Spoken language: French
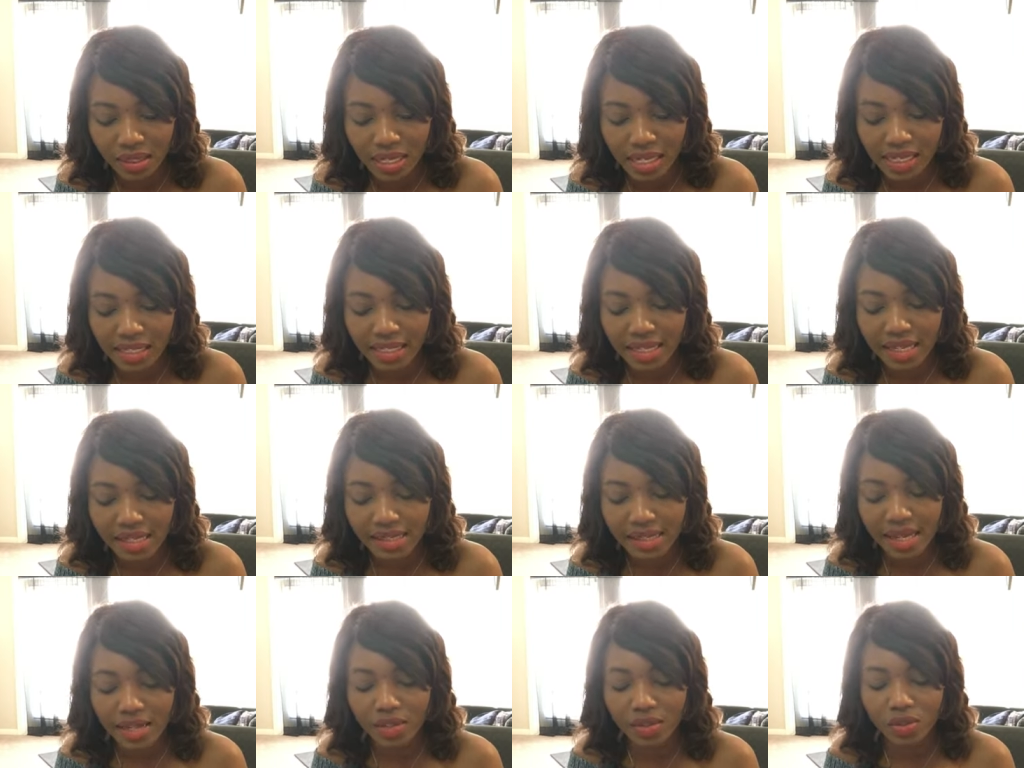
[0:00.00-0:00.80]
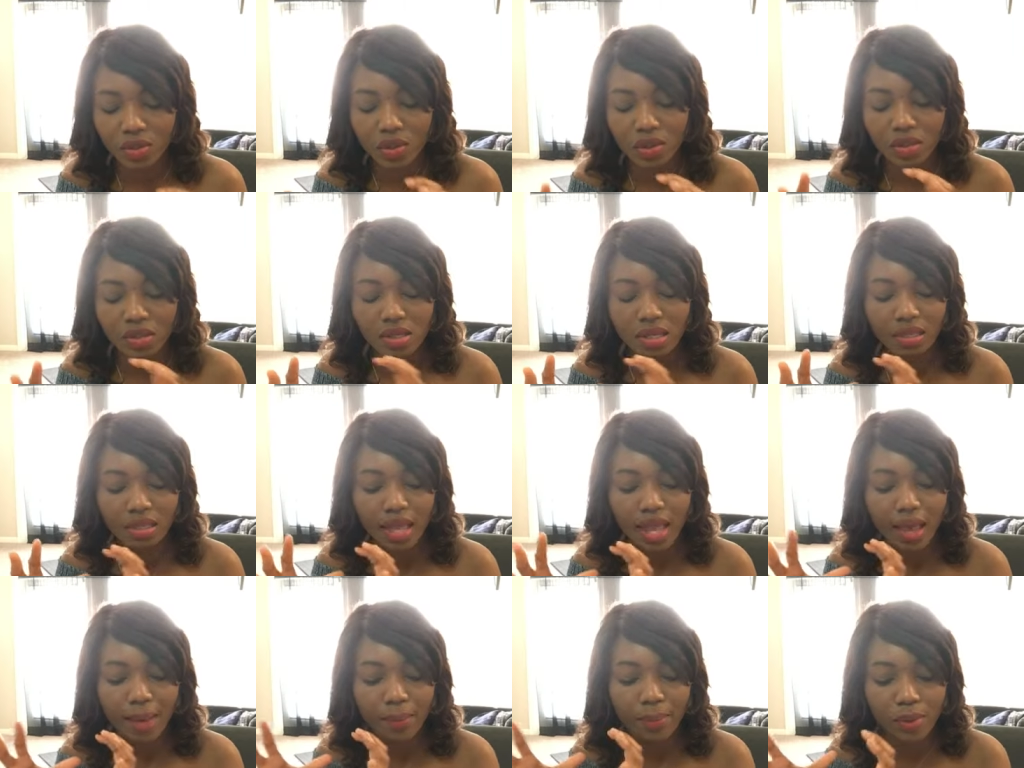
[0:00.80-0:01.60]
et qui essaye de se
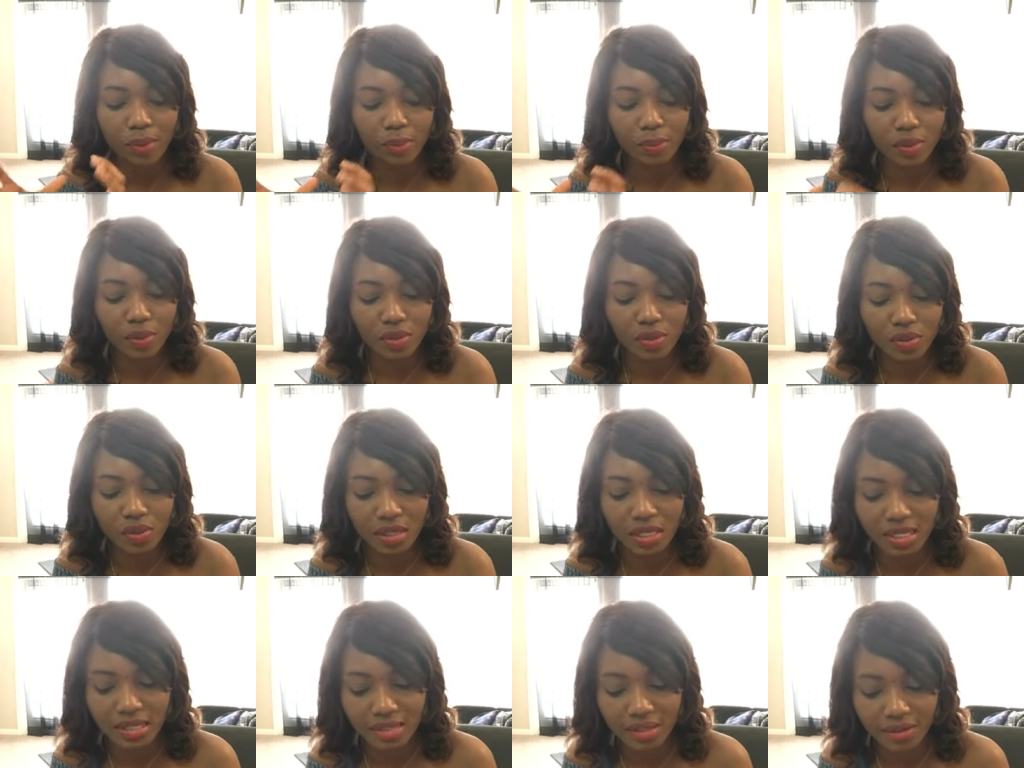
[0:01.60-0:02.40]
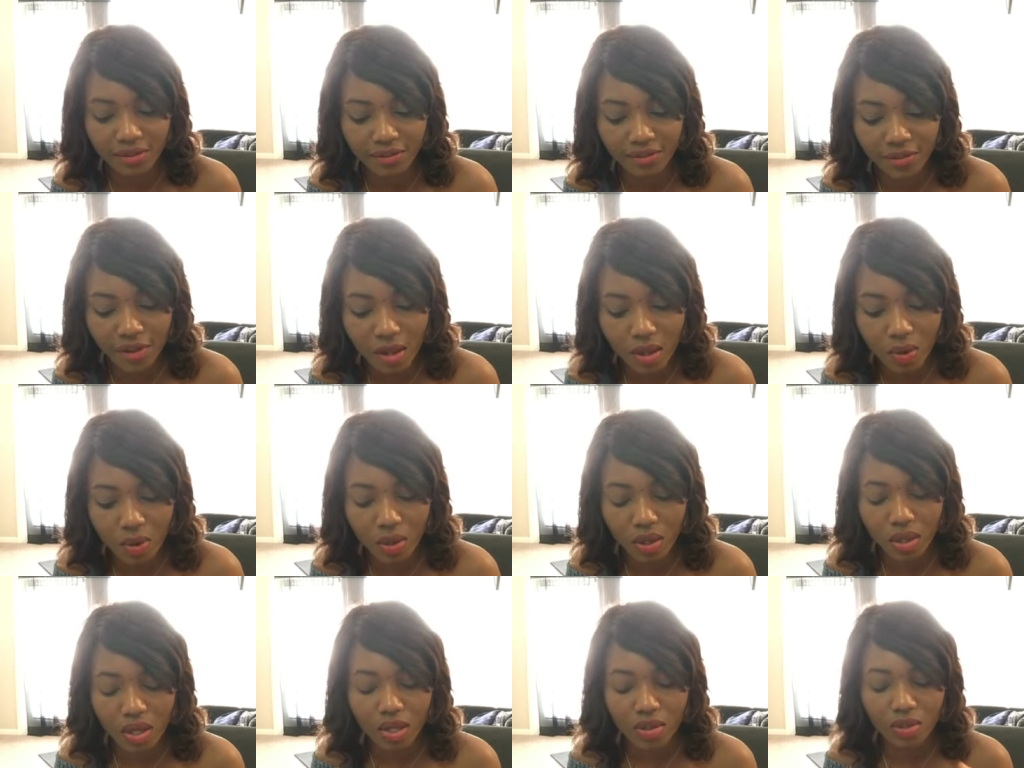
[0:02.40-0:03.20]
concentrer un peu plus sur les enfants ou
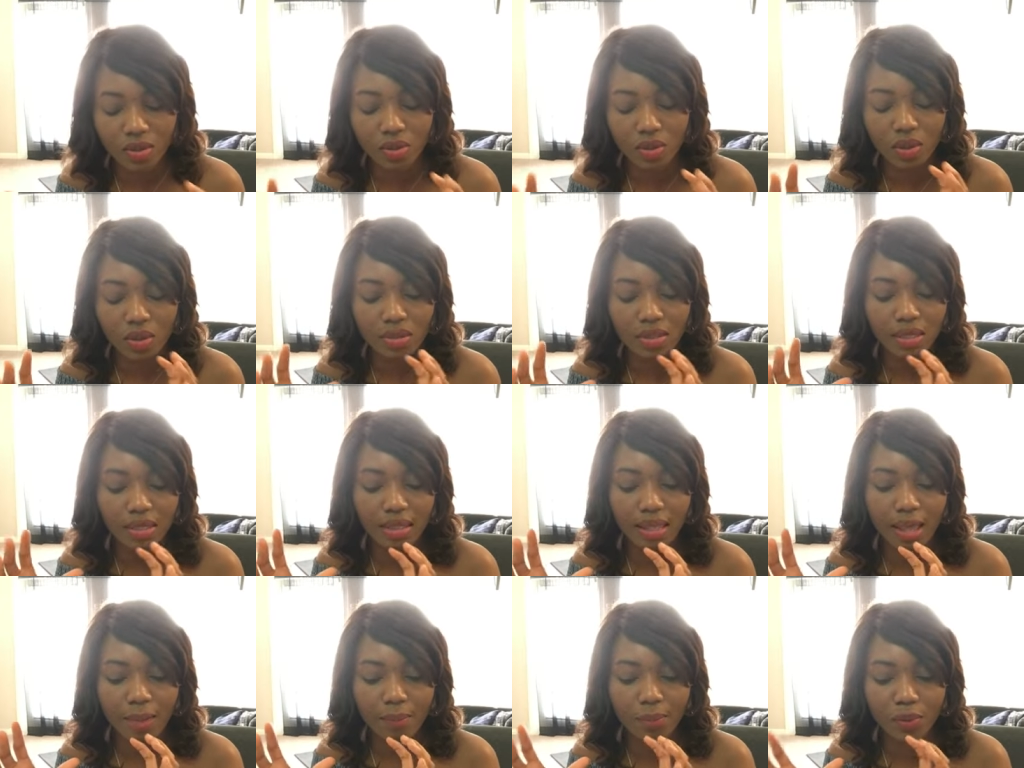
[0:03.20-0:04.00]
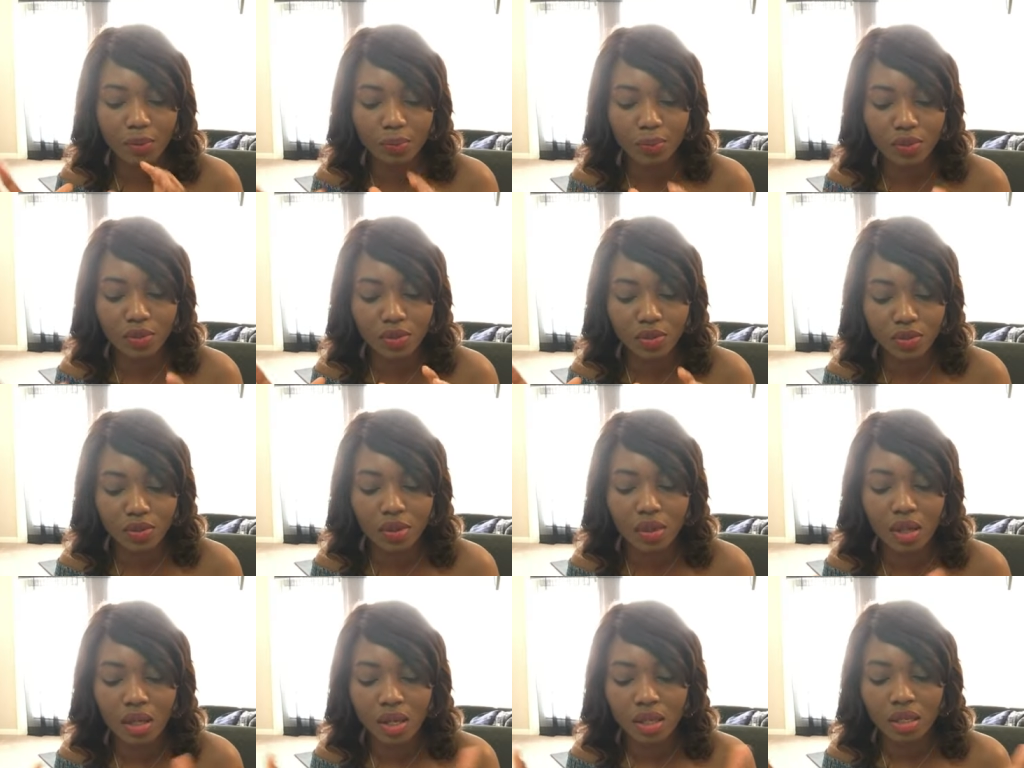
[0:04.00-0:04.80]
encore de se concentrer un peu plus
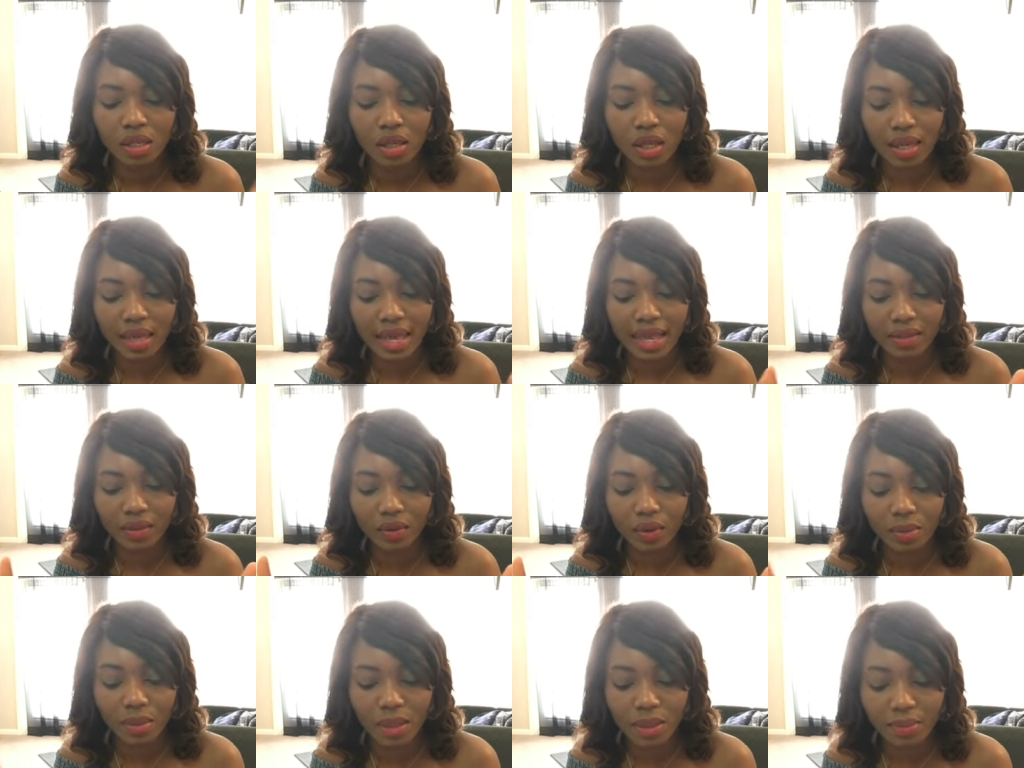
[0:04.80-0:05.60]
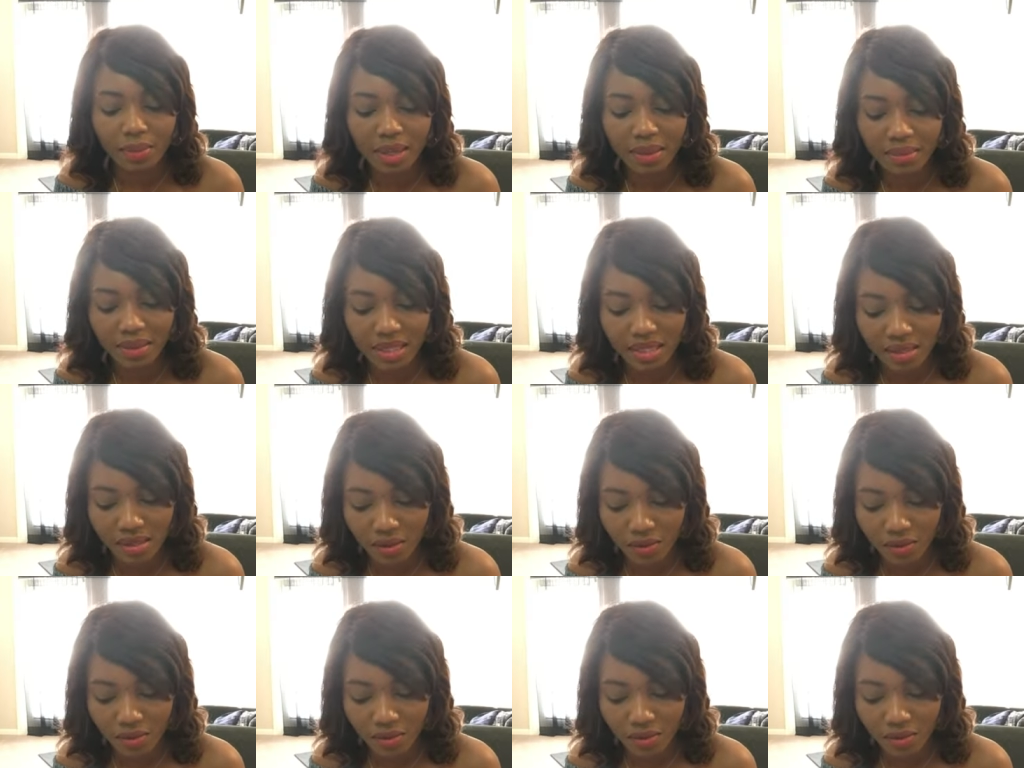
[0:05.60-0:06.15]
sur l'encadrement même des